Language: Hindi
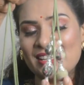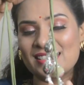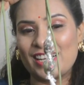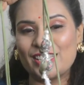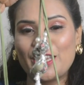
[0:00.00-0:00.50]
के
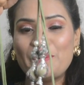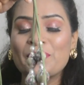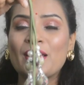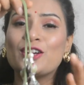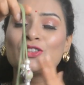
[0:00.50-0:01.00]
साथ है
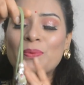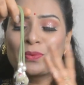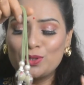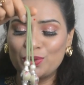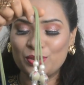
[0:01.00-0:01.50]
तो
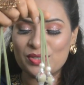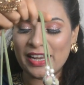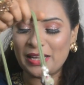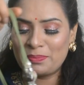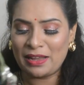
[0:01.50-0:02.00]
आपको दोनों
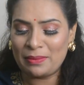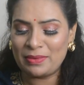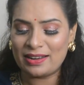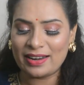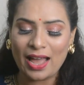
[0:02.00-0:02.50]
साइड पे ही
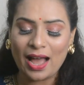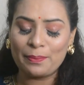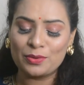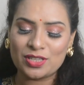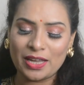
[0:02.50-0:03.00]
मिल रहा है
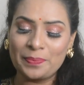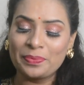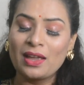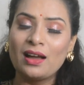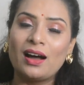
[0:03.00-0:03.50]
आप उसे
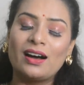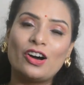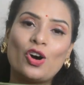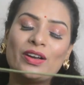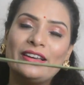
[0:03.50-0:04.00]

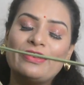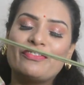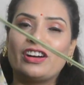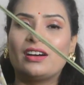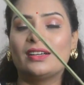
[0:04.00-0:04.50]
ओनली
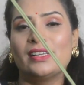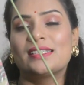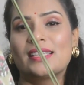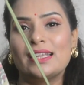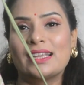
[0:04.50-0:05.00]

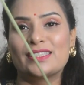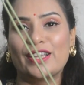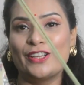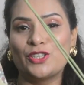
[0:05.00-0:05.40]
इस तरीके से ही